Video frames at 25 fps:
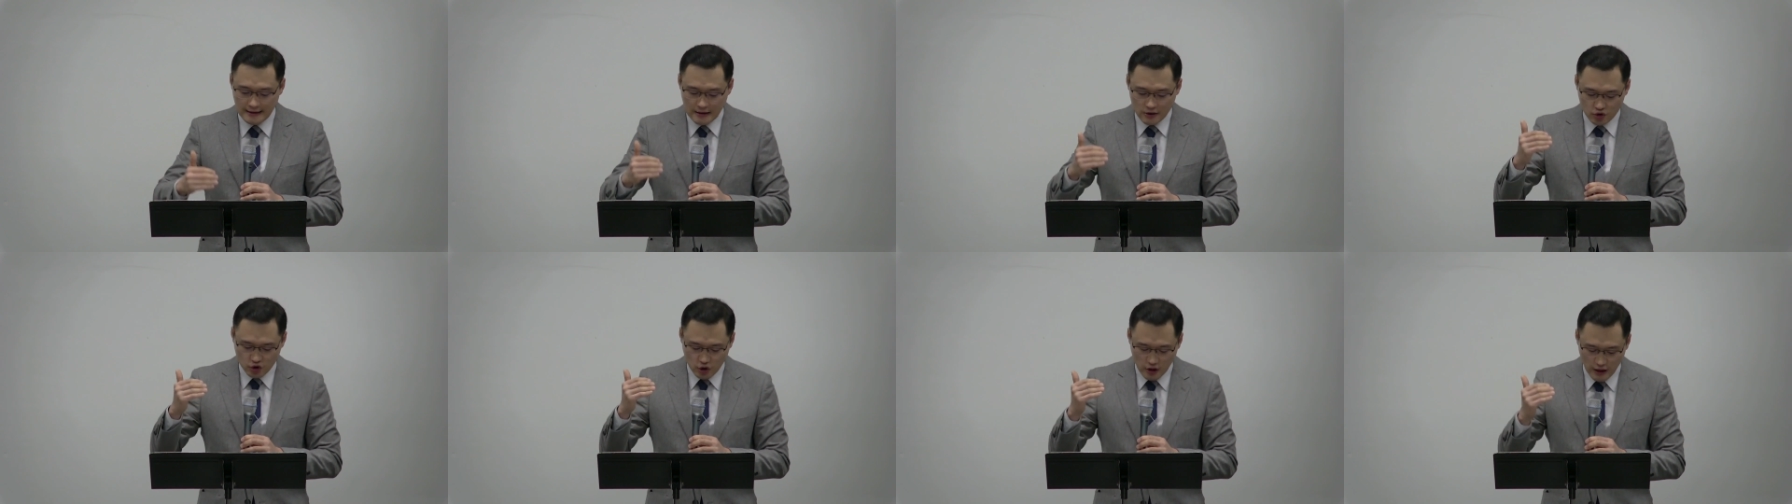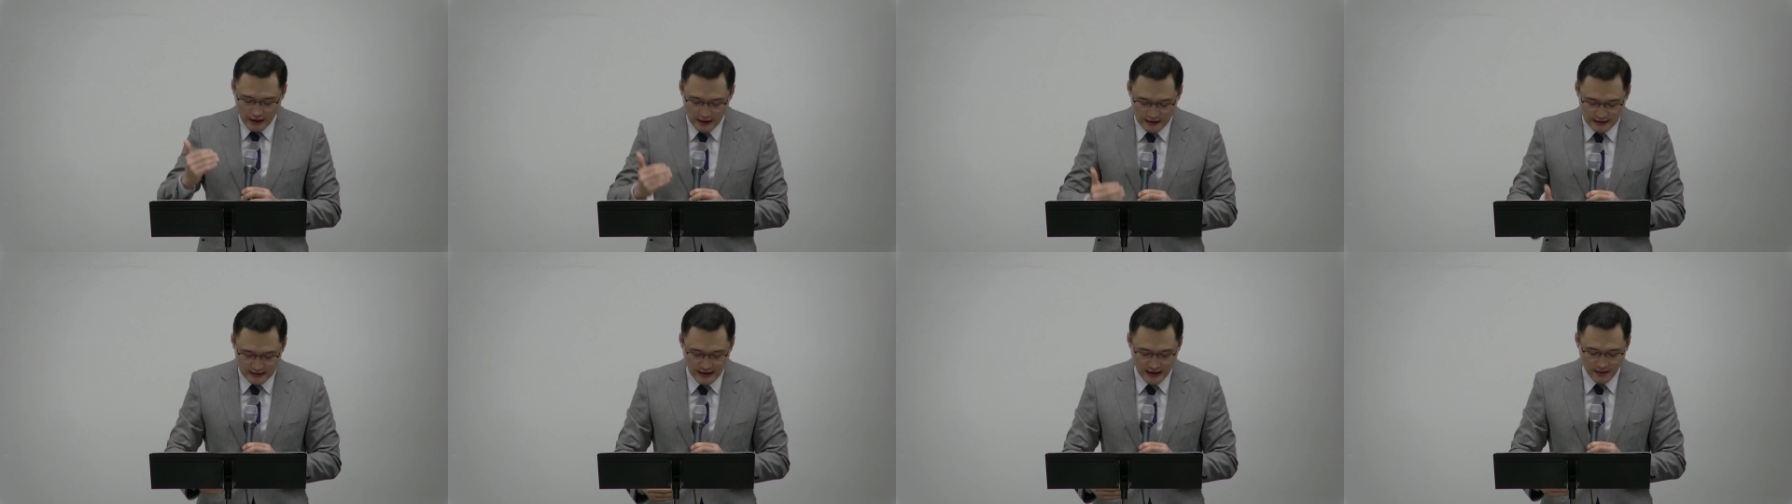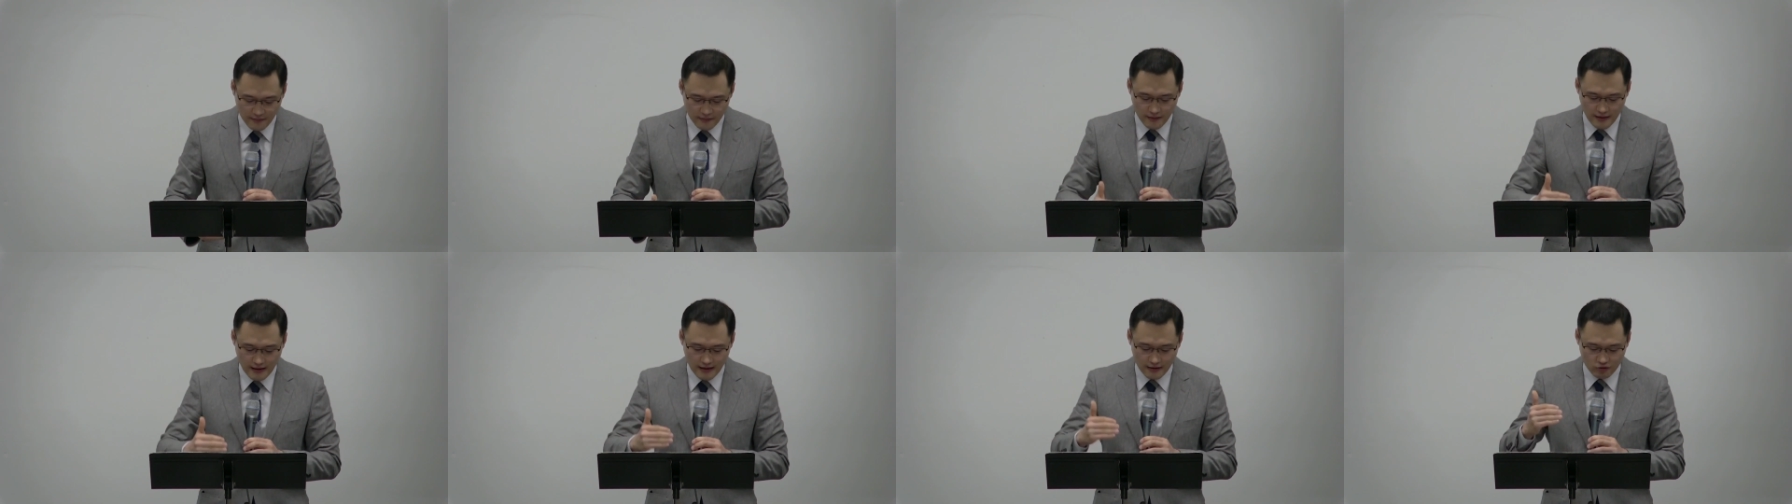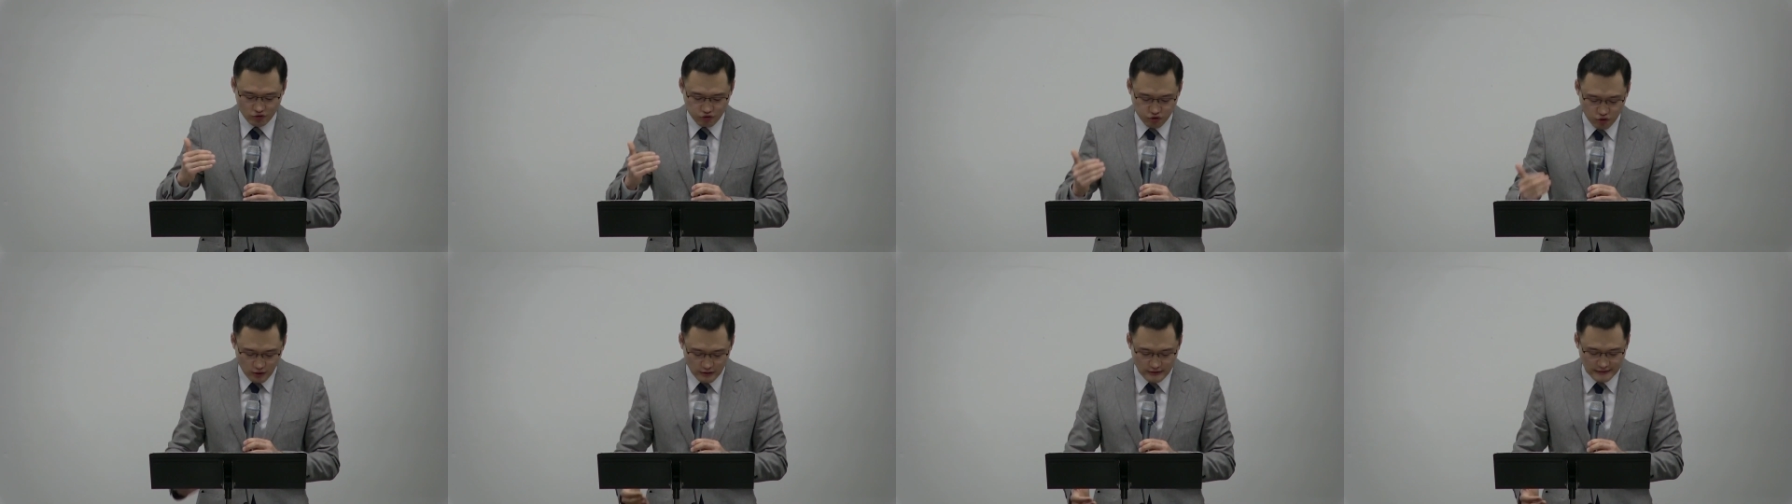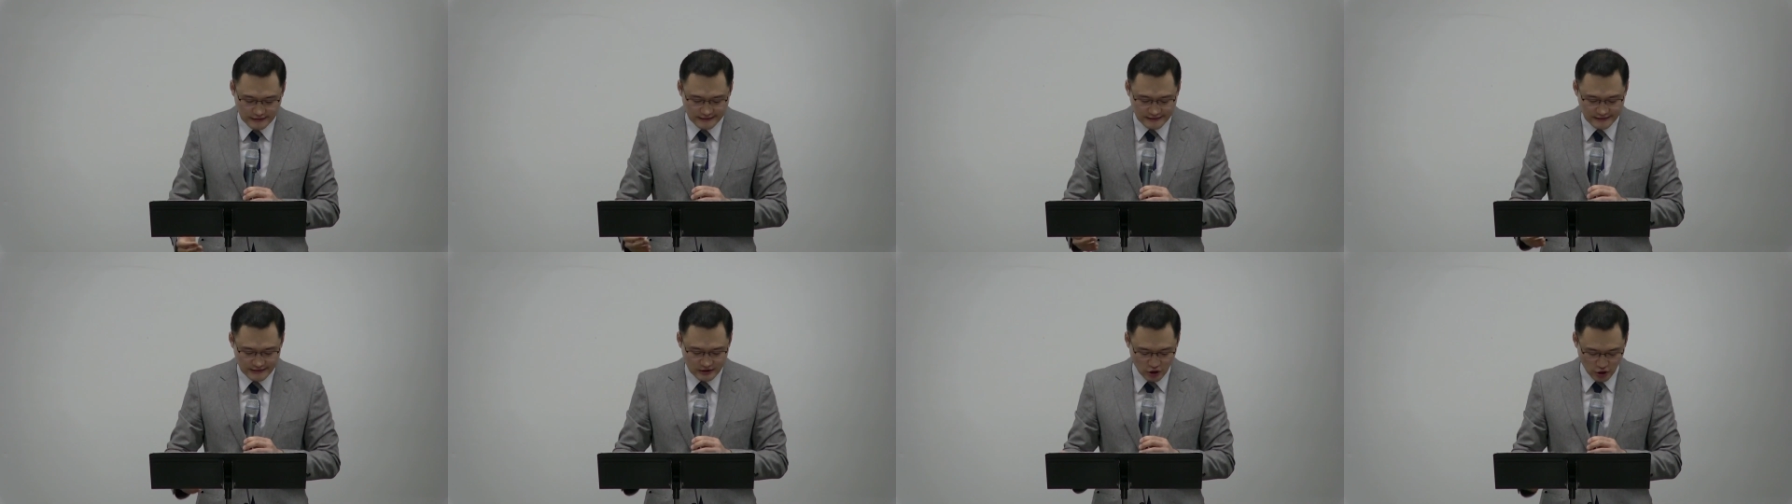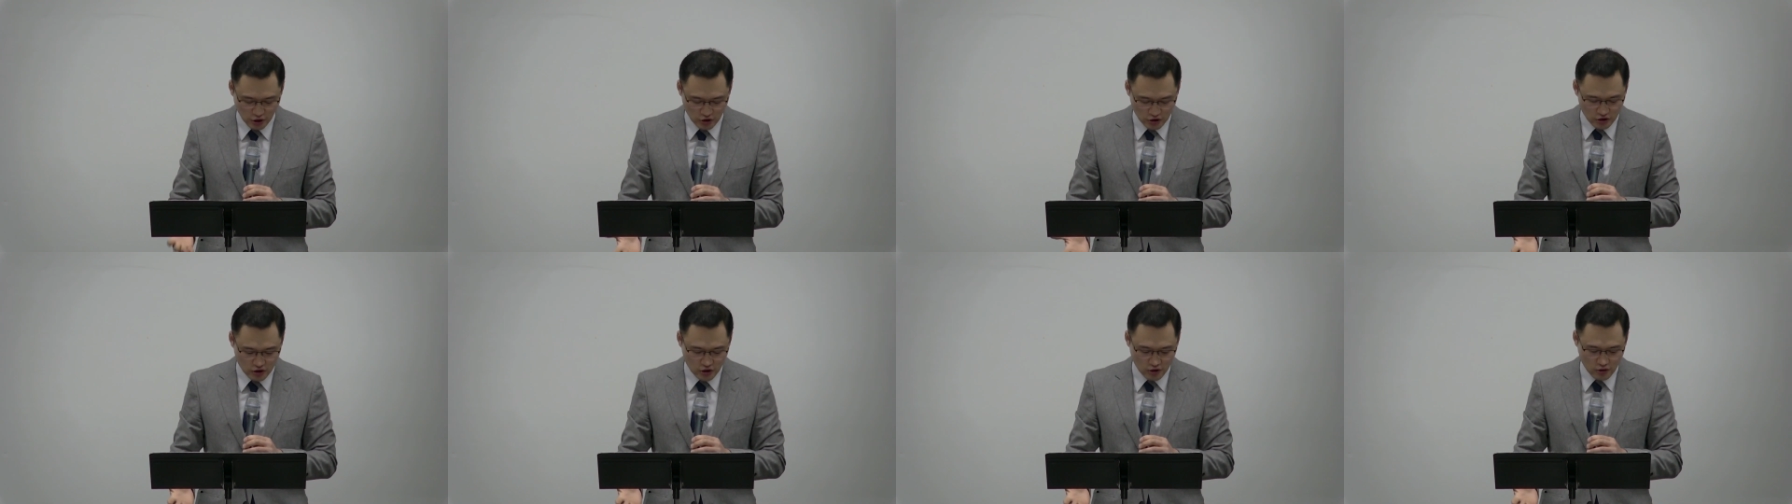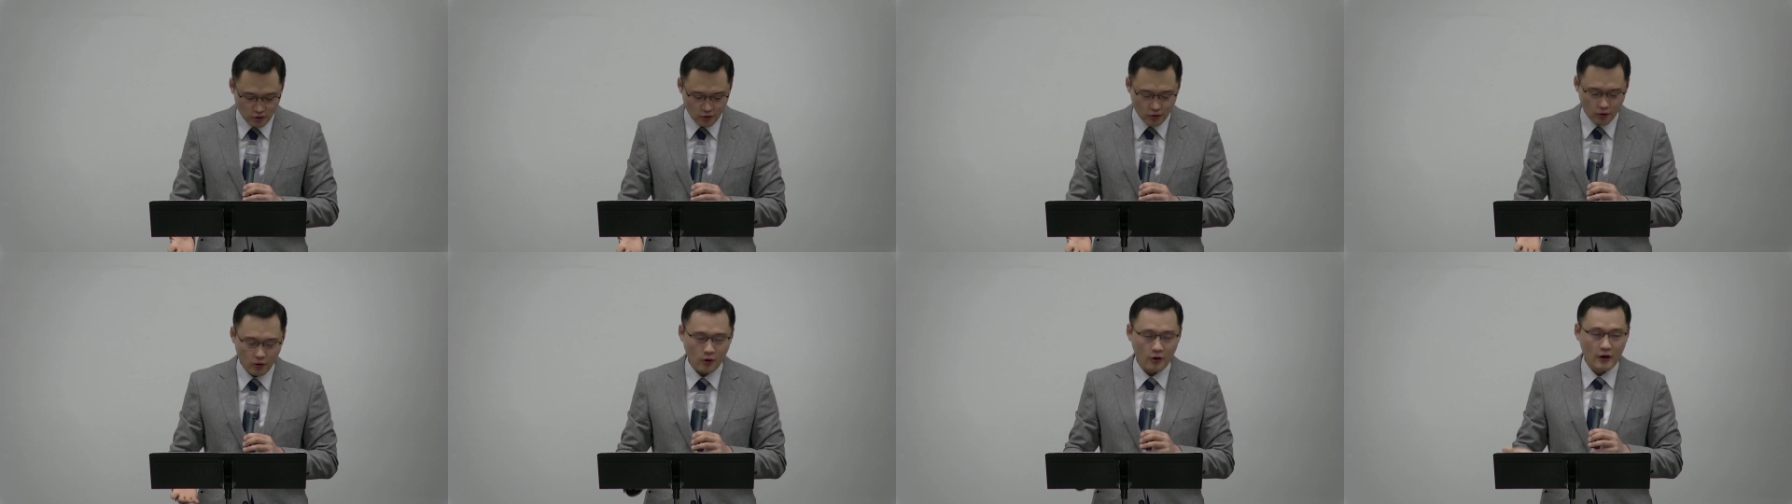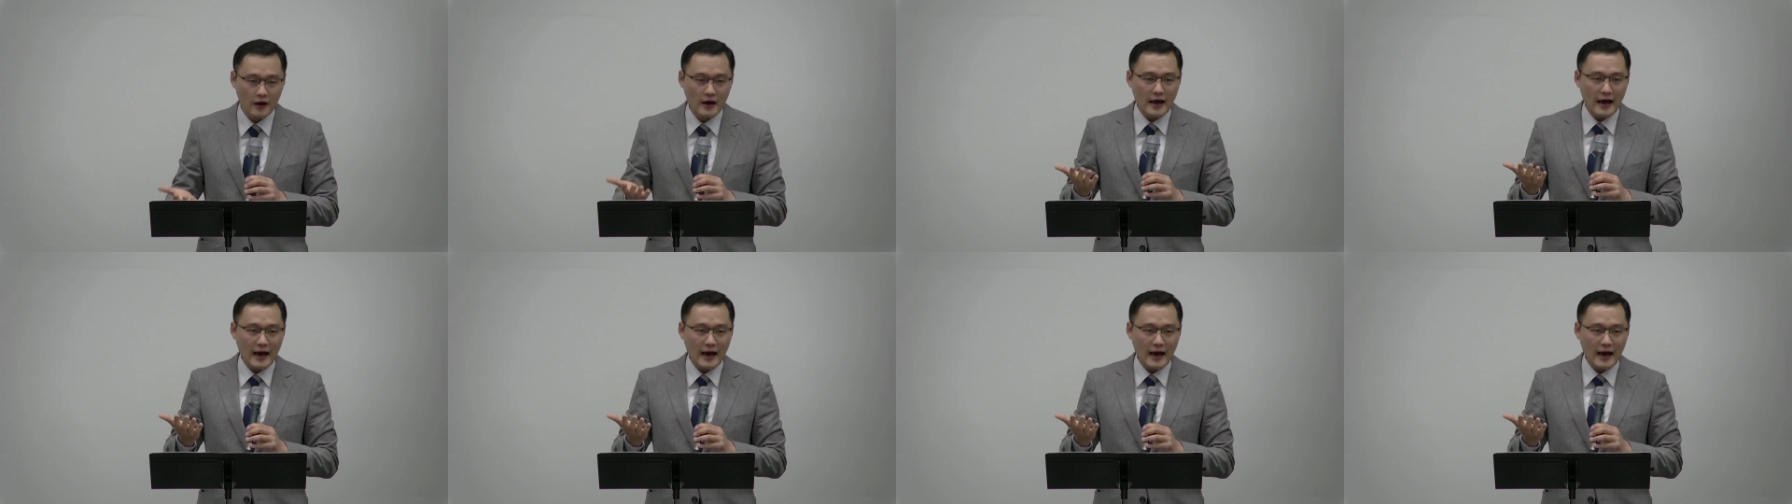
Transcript: 죄의 사함과 구원은 전적으로